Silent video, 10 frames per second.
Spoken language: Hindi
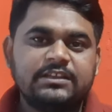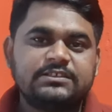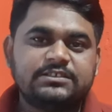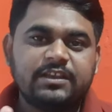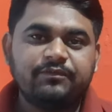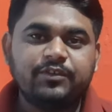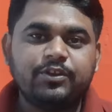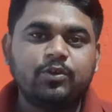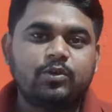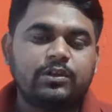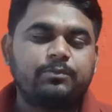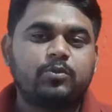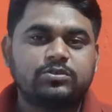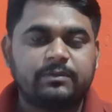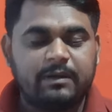जिसे वीडियो क्लिप
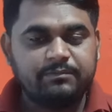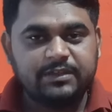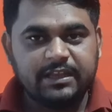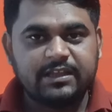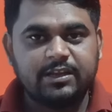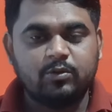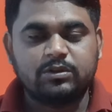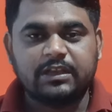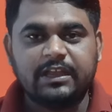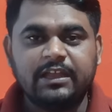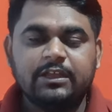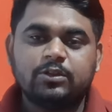को जब हम देख रहे होते हैं